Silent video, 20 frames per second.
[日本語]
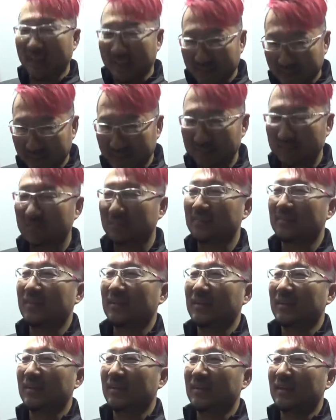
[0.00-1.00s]
さく、
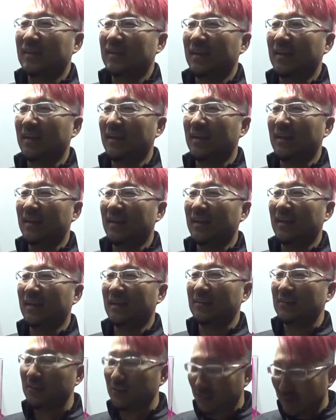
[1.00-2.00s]

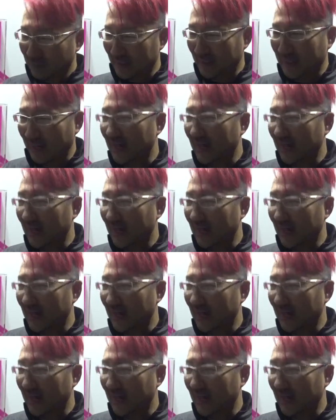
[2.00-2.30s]
えー、きゅうじゅうミリ